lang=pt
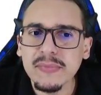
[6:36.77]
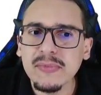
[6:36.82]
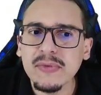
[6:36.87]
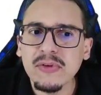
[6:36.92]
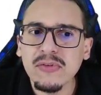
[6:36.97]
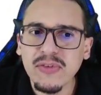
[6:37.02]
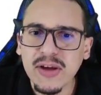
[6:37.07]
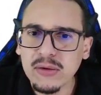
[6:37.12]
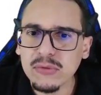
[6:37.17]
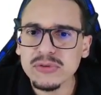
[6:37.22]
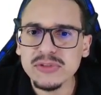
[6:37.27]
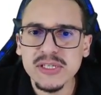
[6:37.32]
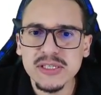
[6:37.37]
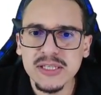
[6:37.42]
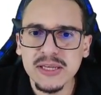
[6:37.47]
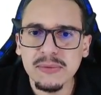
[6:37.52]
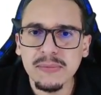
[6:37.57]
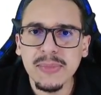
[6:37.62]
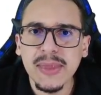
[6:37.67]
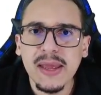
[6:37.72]
Vai
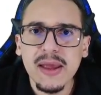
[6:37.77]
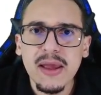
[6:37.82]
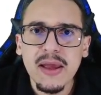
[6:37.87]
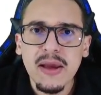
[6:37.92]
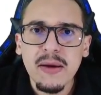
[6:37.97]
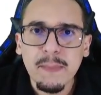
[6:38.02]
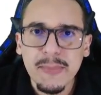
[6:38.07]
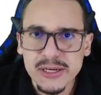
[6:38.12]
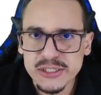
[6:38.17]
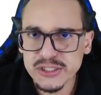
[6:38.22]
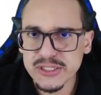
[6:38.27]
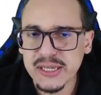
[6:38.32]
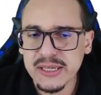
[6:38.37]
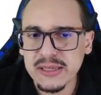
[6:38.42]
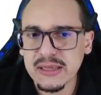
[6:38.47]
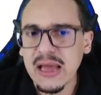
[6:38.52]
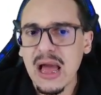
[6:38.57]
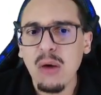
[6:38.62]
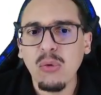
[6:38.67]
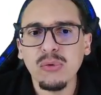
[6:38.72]
conceder. Mas tem
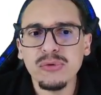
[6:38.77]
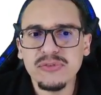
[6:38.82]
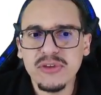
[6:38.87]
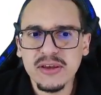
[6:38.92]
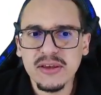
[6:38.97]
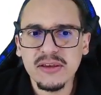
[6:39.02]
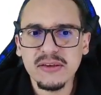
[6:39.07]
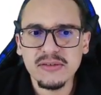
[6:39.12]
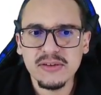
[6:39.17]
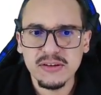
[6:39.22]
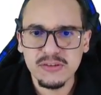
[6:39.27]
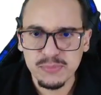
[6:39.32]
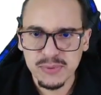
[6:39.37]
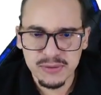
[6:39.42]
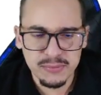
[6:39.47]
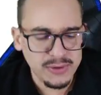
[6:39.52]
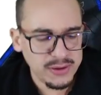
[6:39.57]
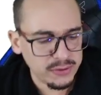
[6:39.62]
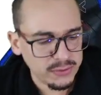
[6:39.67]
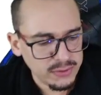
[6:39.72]
alguns requisitos.
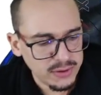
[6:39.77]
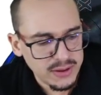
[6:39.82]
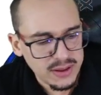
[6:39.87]
Primeiro,